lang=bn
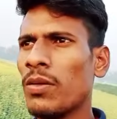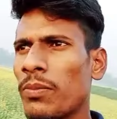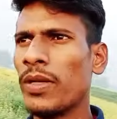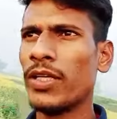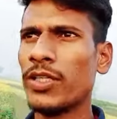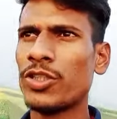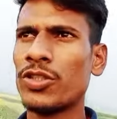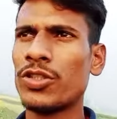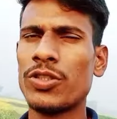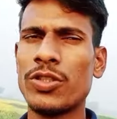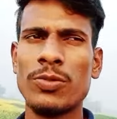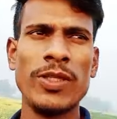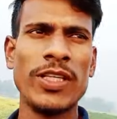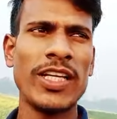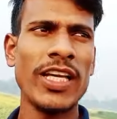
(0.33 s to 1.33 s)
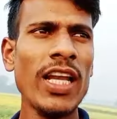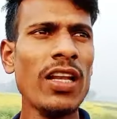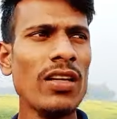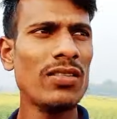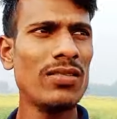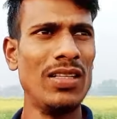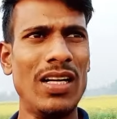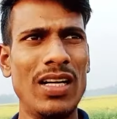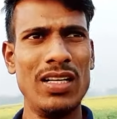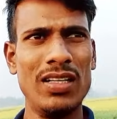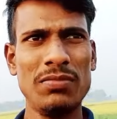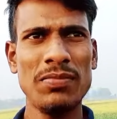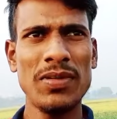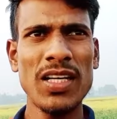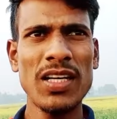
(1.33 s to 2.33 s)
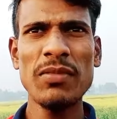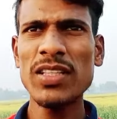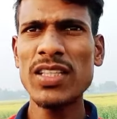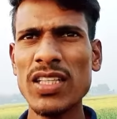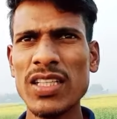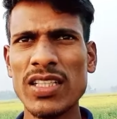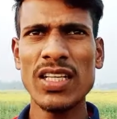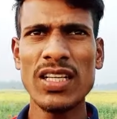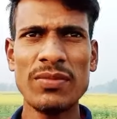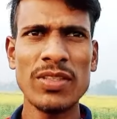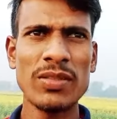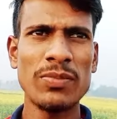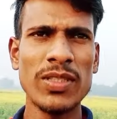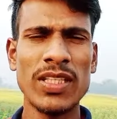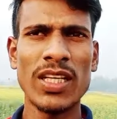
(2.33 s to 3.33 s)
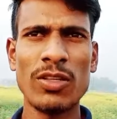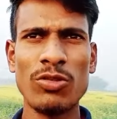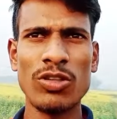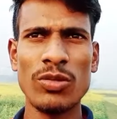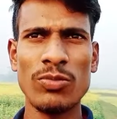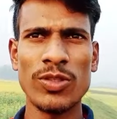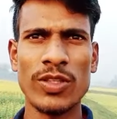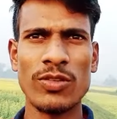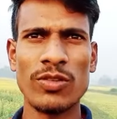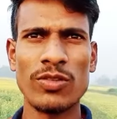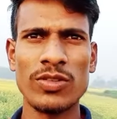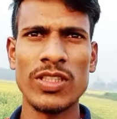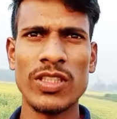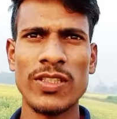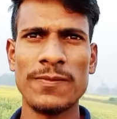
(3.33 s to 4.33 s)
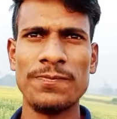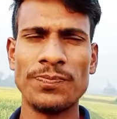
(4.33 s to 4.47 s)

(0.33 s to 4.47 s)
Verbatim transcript: মানে বিকেল মানে আমাদের গ্রামের বিকেলগুলোই মনে করুন যে